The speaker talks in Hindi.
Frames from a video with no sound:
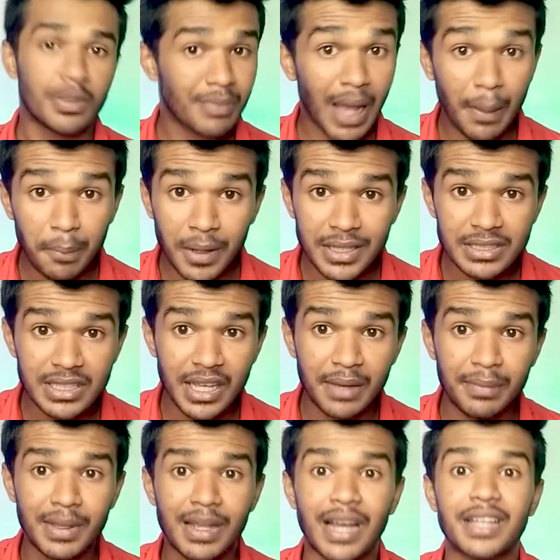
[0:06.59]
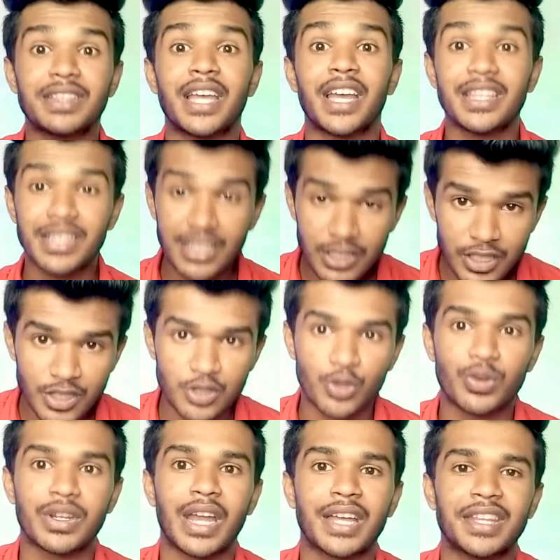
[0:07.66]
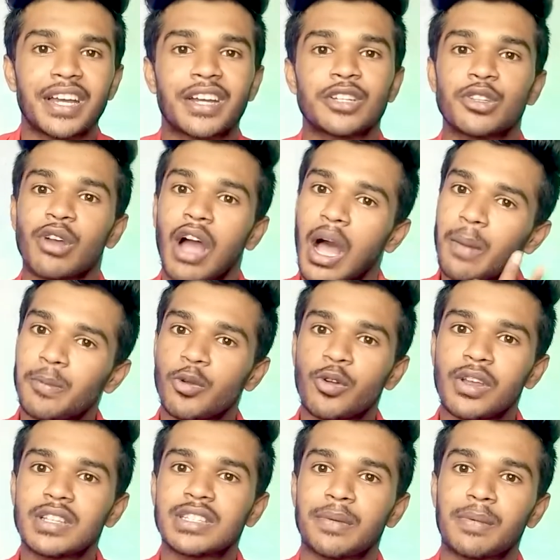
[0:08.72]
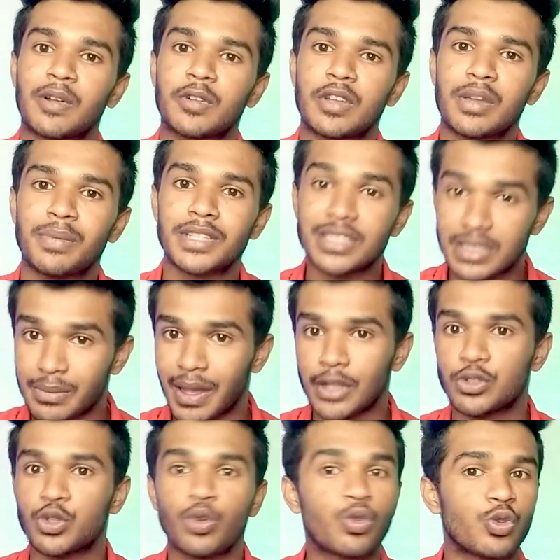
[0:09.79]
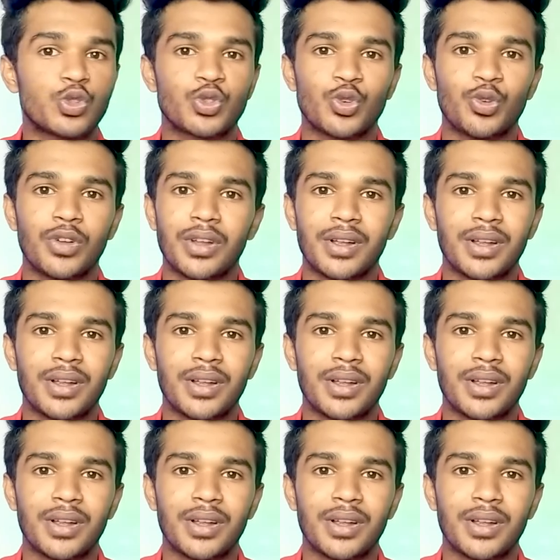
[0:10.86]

मैं आपका सभी का दह दिल से शुक्रिया अदा करता हूँ आप लोगों की सपोर्ट की वजह से मैं आज जो कुछ हूँ